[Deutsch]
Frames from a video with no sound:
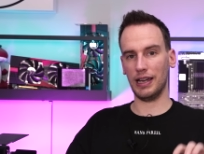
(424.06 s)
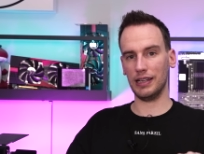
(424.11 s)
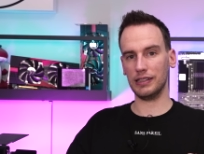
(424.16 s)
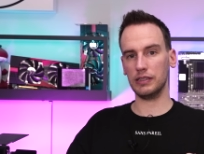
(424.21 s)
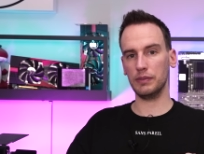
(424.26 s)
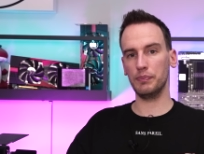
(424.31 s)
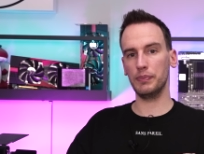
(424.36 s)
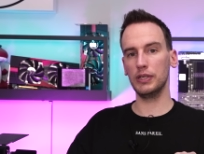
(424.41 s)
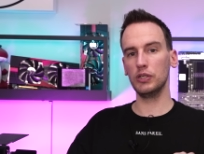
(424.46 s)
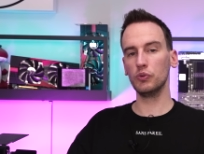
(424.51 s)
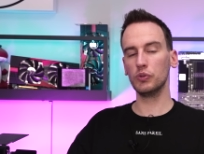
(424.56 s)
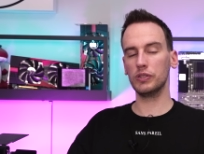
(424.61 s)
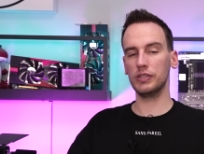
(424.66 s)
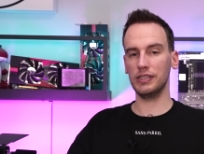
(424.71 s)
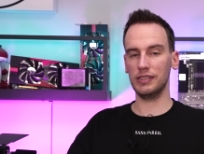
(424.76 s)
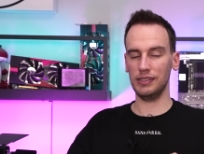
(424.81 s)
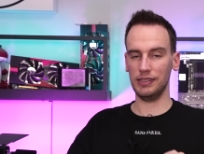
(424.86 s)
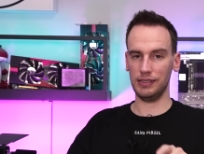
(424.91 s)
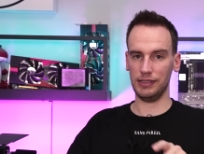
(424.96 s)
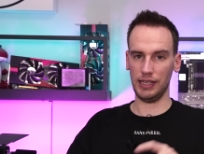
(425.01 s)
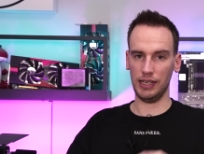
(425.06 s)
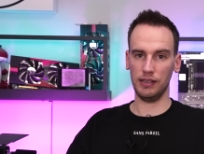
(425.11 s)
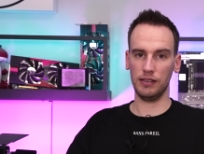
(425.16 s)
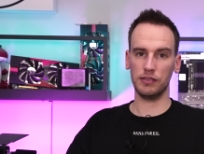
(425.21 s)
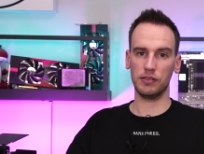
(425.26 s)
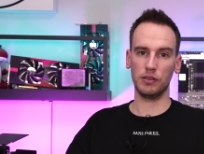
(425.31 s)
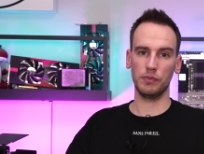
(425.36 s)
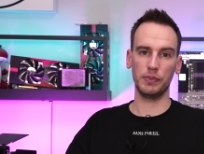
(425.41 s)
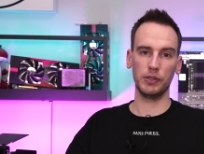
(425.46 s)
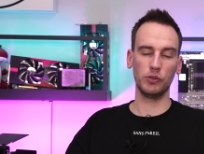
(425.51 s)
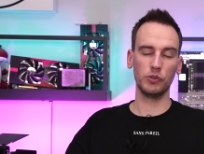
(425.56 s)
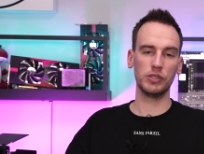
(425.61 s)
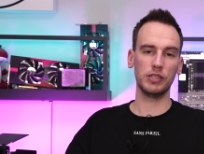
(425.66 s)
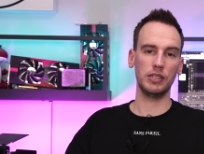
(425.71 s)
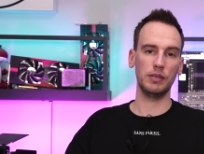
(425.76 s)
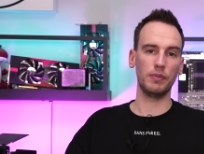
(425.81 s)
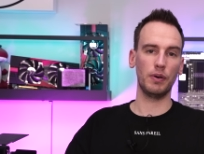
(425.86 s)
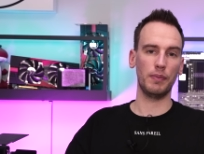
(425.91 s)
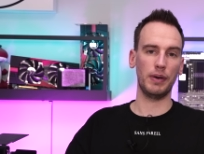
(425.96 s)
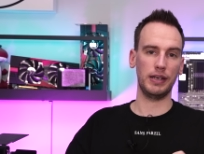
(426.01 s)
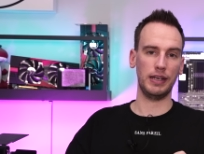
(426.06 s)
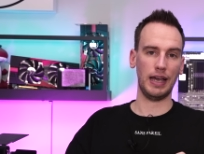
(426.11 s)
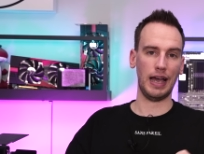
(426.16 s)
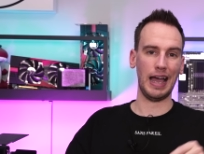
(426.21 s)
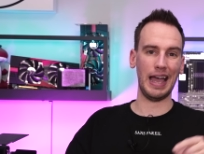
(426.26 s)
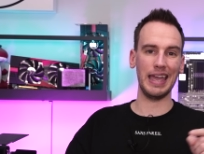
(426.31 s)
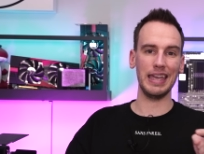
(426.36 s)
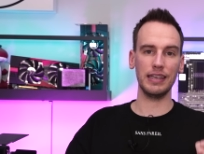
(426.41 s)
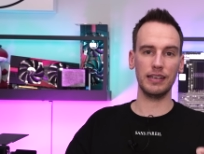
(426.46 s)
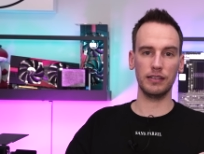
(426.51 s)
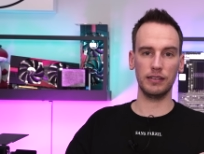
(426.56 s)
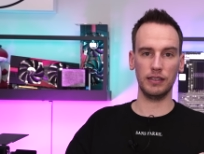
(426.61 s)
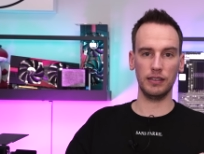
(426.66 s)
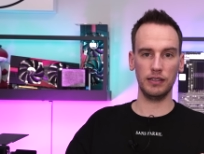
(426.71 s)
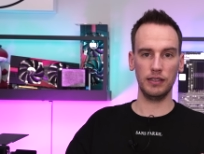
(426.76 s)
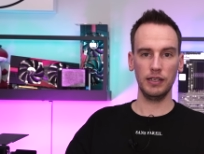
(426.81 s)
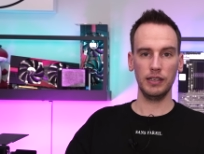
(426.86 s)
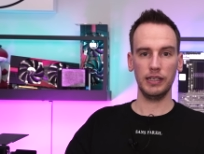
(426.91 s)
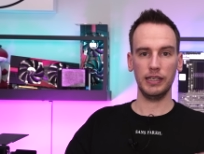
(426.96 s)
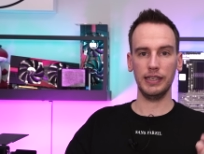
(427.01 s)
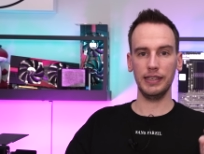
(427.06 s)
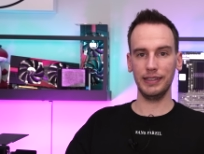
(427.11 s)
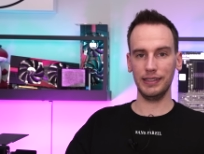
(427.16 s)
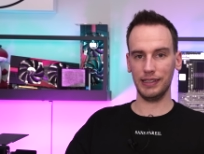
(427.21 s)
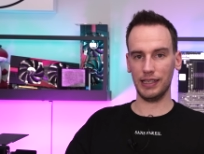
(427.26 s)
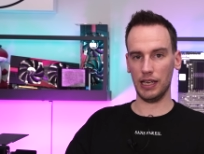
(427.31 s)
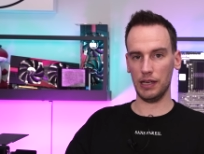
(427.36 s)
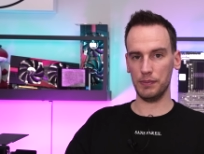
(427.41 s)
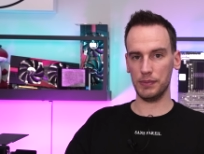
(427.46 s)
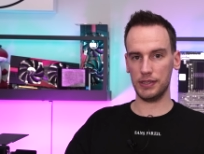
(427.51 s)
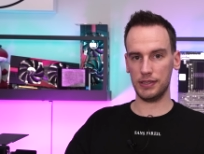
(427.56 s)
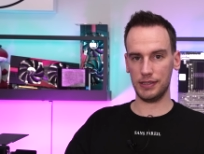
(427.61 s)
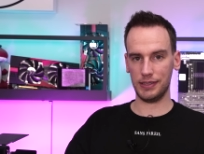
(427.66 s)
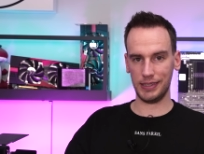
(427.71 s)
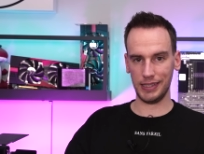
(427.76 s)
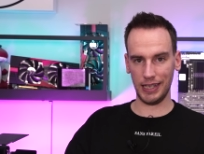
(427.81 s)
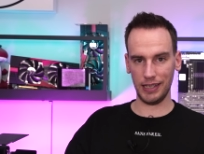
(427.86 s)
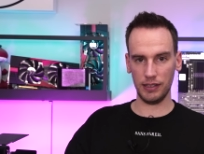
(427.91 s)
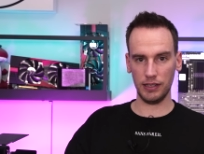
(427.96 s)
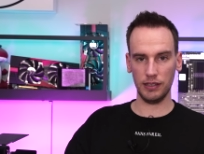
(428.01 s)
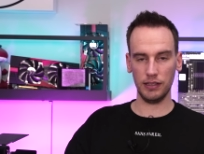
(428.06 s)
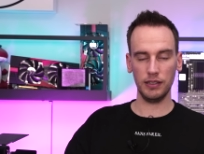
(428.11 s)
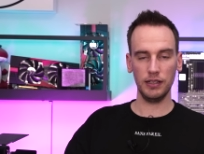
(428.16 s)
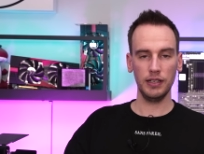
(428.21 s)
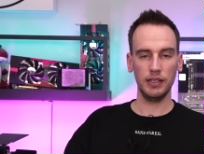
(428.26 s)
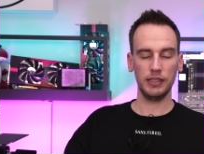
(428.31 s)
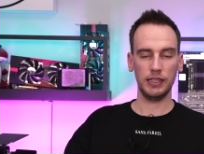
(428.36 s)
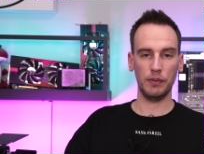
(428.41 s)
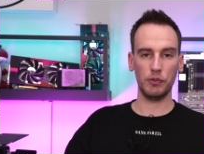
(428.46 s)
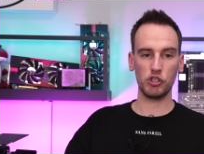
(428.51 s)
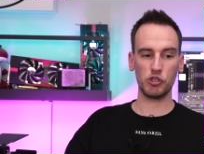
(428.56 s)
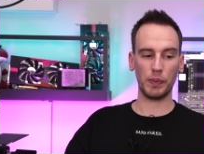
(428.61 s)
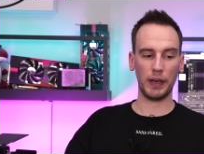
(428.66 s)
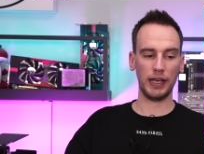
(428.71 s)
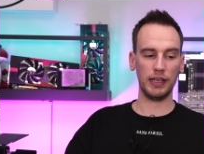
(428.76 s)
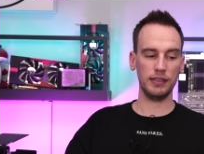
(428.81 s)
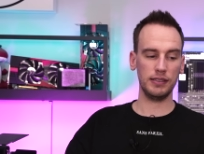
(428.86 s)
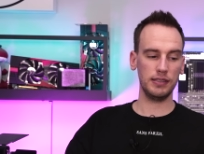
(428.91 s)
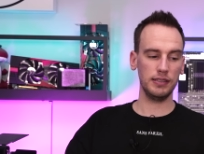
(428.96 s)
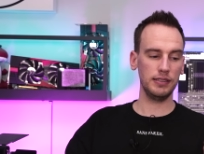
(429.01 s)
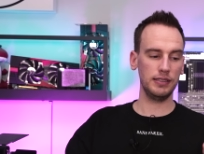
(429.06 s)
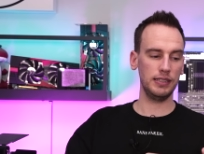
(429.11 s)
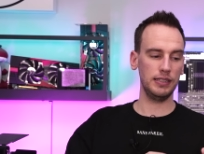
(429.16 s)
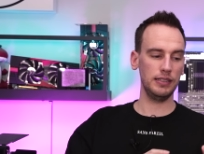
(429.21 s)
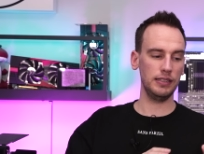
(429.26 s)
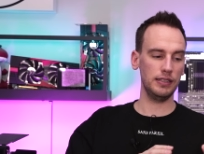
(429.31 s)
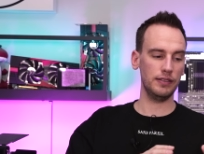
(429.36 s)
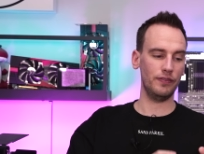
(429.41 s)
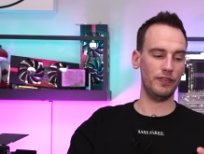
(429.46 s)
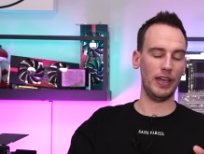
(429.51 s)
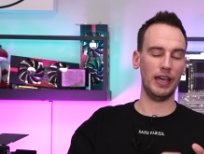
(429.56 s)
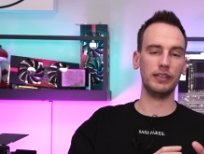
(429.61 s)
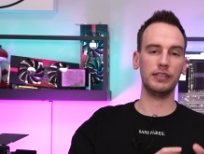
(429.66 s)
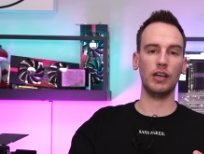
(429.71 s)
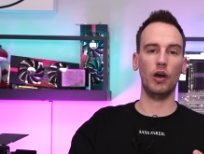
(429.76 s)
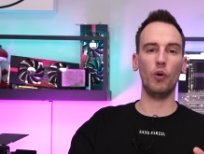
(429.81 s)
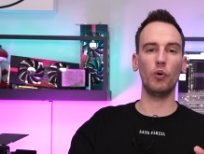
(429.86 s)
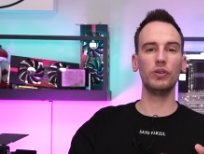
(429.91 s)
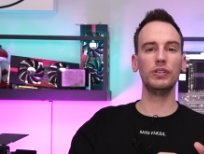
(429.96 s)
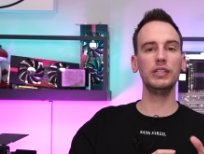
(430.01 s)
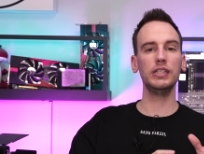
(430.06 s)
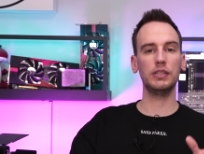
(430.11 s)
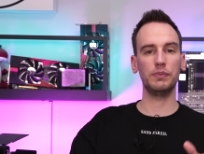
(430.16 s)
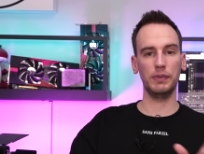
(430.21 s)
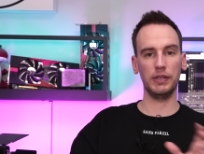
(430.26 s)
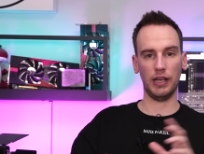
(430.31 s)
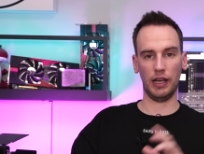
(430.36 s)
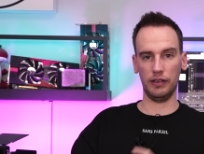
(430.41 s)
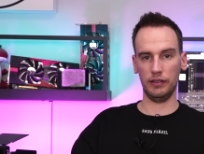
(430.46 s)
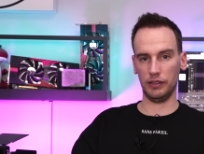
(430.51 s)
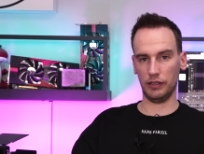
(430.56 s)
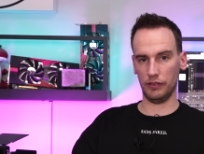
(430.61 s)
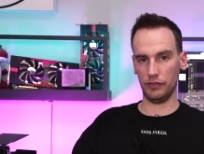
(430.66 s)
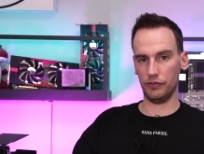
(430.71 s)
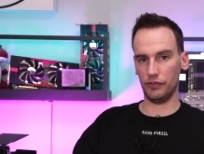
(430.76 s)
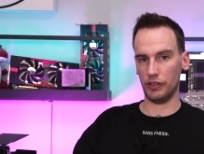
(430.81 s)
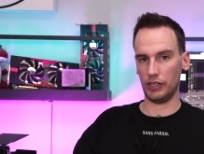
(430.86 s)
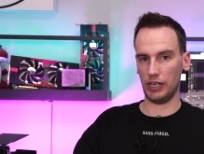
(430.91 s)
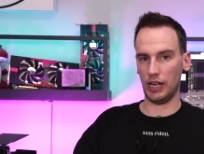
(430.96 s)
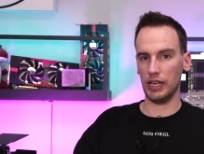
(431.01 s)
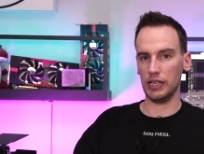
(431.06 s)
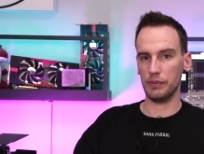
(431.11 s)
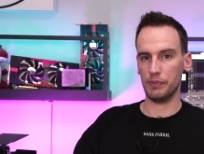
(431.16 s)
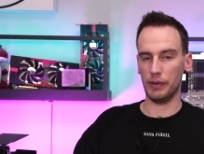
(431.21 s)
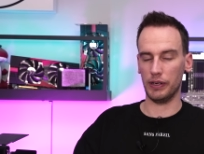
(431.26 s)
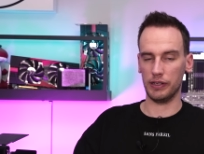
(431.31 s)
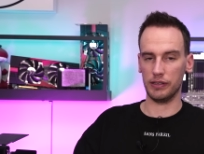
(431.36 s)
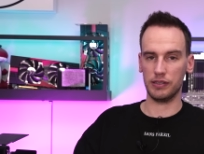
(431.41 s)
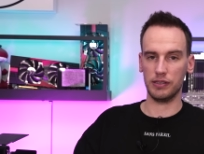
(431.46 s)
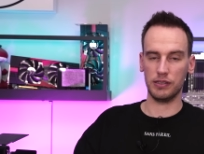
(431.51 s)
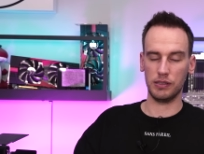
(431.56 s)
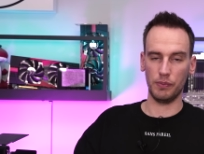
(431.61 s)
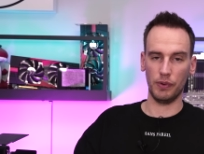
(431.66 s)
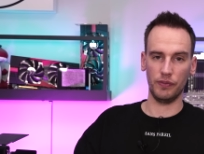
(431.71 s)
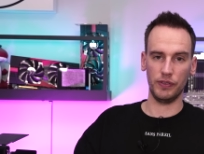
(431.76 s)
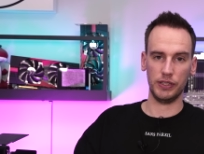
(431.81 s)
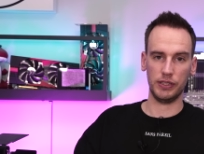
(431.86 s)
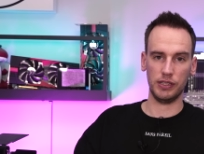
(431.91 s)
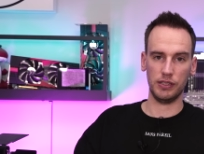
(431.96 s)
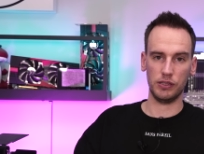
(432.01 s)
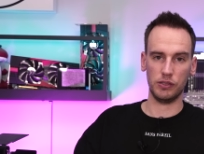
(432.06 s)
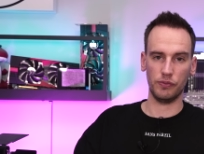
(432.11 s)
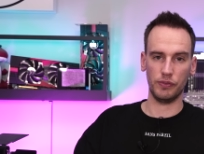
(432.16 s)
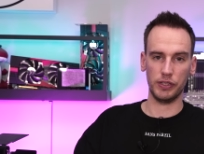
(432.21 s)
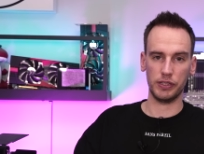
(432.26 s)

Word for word: hat, benutze ich nicht den, sondern benutze immer meine eigene Ingame-Szene. Dementsprechend sind die Werte auch nicht mit anderen vergleichbar. Das ist immer wichtig zu